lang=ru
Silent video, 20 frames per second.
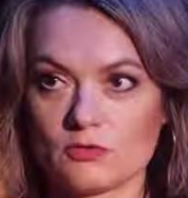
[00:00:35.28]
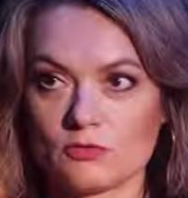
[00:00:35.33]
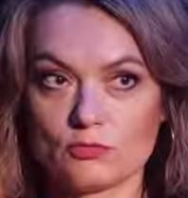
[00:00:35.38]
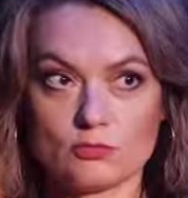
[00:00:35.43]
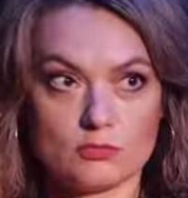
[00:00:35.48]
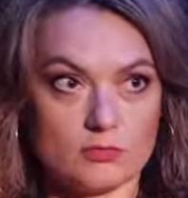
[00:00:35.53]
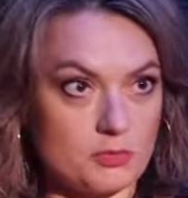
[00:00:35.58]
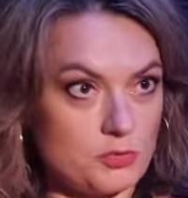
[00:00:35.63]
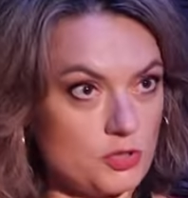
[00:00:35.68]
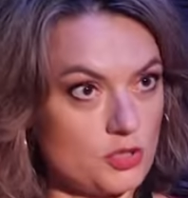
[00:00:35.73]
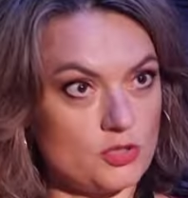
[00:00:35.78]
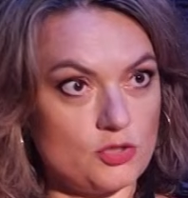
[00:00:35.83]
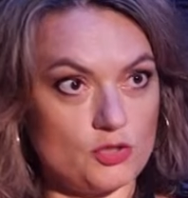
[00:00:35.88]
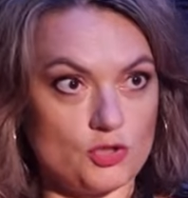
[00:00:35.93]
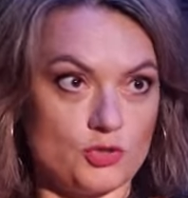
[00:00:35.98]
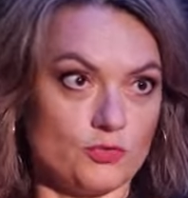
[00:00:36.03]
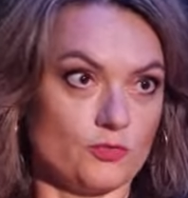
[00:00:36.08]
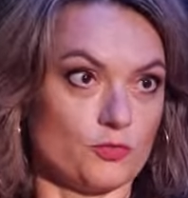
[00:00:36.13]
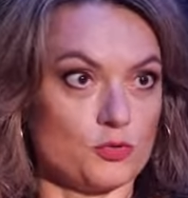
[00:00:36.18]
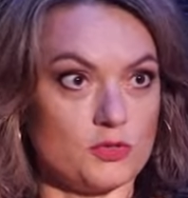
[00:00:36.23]
Ну, вообще
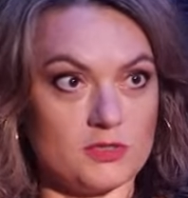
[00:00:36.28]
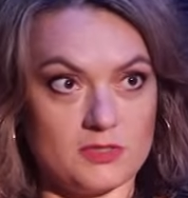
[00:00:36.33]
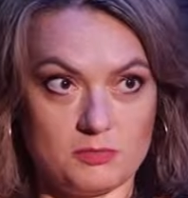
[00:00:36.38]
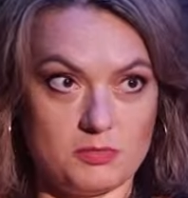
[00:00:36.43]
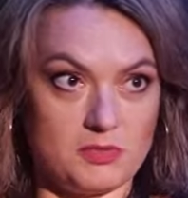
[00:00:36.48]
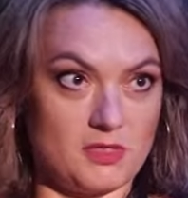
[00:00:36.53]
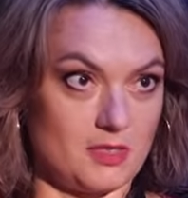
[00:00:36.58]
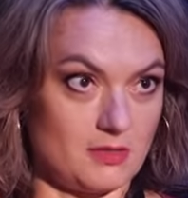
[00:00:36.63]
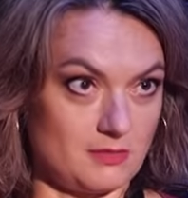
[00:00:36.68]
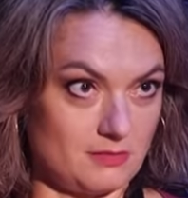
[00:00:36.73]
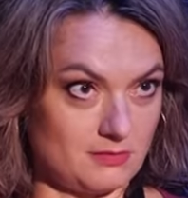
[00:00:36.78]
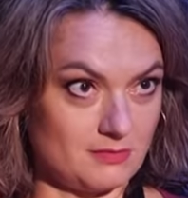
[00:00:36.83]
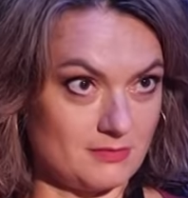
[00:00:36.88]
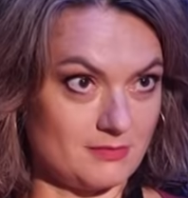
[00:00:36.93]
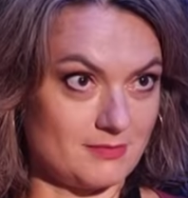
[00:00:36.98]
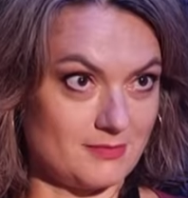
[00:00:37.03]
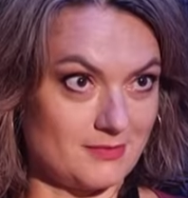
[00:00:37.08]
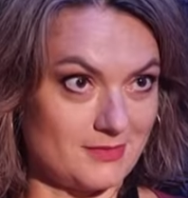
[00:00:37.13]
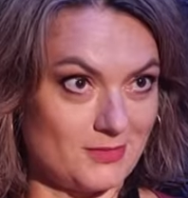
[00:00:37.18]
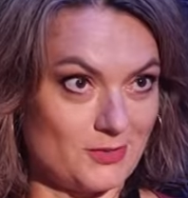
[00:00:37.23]
ничего себе.
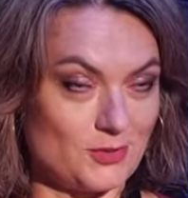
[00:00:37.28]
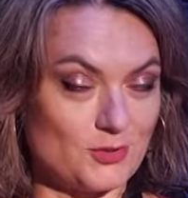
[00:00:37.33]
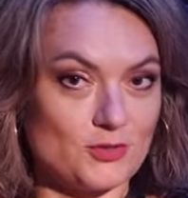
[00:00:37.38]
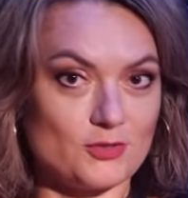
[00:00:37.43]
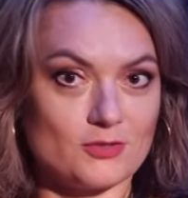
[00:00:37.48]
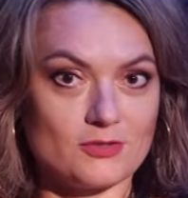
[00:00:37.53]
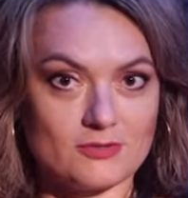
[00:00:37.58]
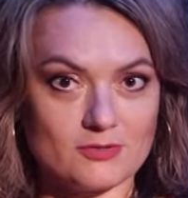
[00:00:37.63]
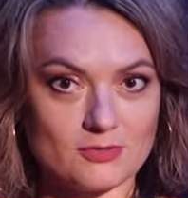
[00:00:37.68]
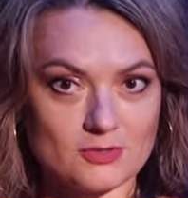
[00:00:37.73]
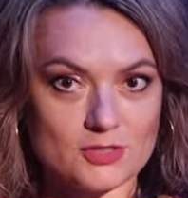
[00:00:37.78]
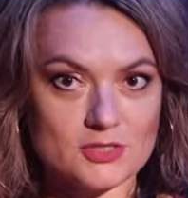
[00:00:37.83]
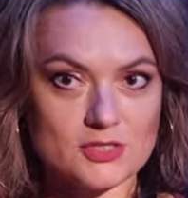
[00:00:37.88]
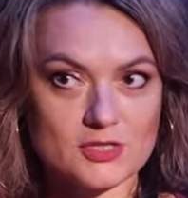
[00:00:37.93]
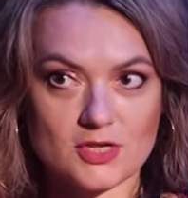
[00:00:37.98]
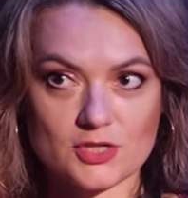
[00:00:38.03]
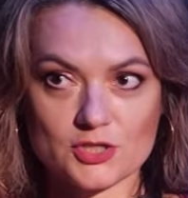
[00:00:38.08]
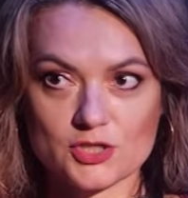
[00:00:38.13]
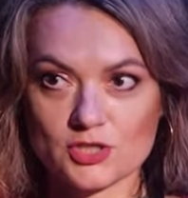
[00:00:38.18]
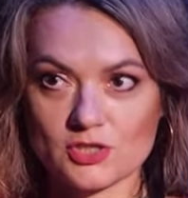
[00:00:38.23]
Ты э,
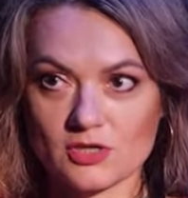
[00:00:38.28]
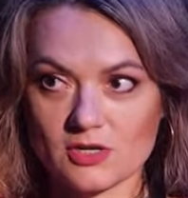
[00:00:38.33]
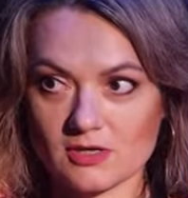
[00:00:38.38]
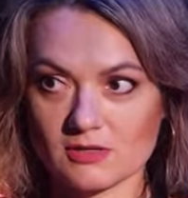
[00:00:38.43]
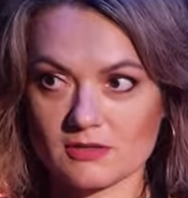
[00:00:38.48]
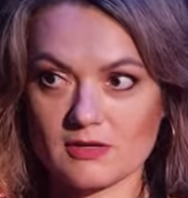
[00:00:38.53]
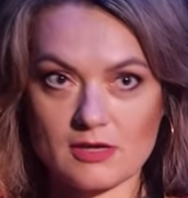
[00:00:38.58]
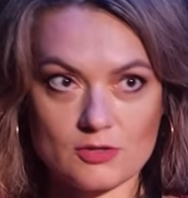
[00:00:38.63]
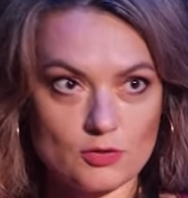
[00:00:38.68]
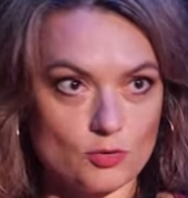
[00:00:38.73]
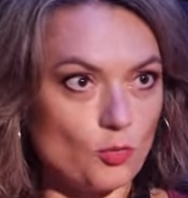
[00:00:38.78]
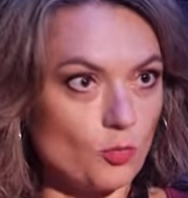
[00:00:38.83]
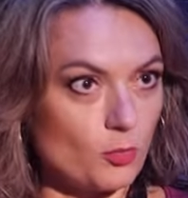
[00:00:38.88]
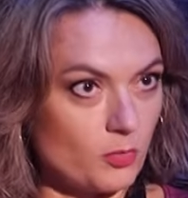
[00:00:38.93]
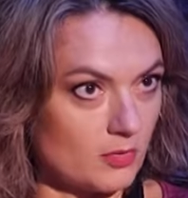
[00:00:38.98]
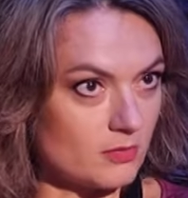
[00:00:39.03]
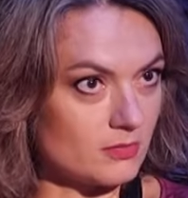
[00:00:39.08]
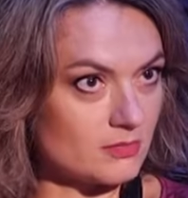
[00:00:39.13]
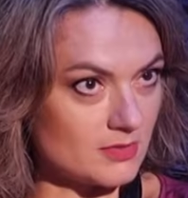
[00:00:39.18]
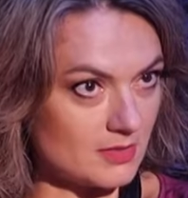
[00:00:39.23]
расскажи о нем.